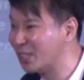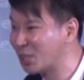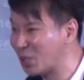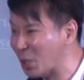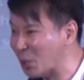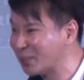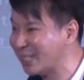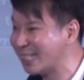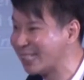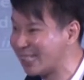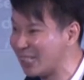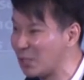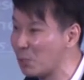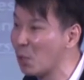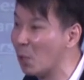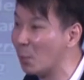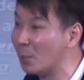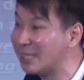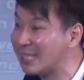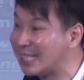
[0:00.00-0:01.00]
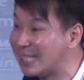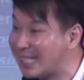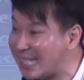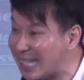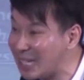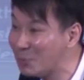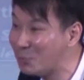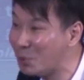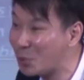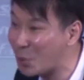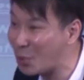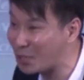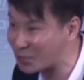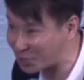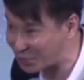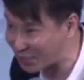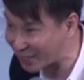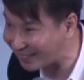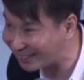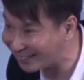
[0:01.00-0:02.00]
神的供应，是因为我们信不
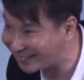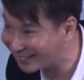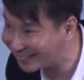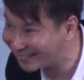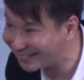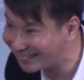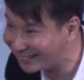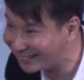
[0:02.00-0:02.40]
过神。